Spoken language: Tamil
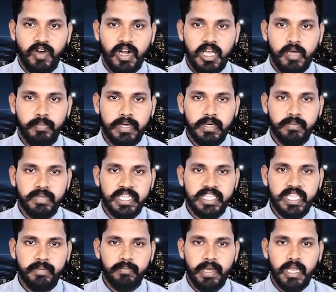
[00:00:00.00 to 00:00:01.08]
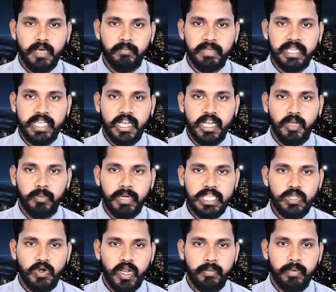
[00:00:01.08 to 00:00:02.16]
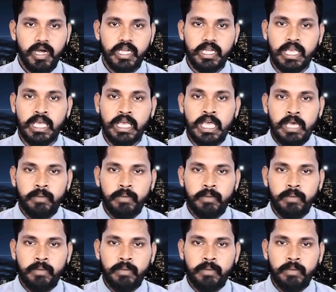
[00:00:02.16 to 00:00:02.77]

வழங்கப்படும் நிதி பலம் இயலுமை தொடர்பாக